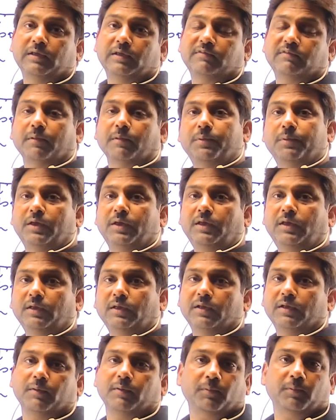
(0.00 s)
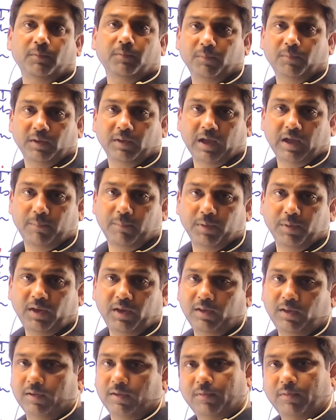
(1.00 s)
ये सभी यहाँ
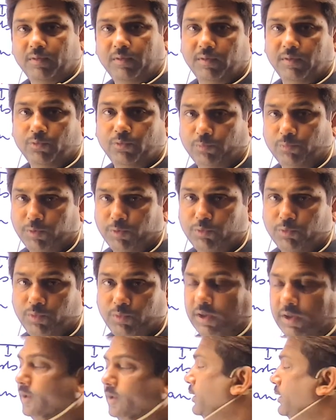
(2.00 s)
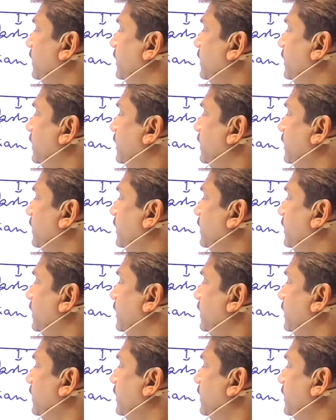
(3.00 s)
पे उत्पन्न हुए